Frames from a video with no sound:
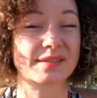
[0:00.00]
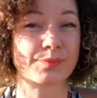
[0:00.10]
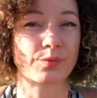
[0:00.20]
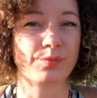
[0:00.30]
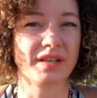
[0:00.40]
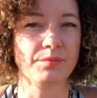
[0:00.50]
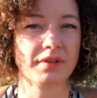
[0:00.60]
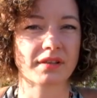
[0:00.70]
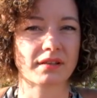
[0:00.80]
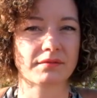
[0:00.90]
Problem
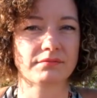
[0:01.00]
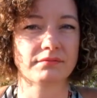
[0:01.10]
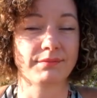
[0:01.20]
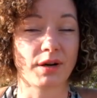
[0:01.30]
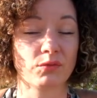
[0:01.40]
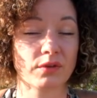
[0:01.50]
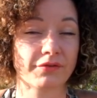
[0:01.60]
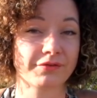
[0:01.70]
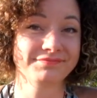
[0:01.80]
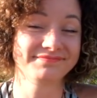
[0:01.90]
mit einem Maulwurf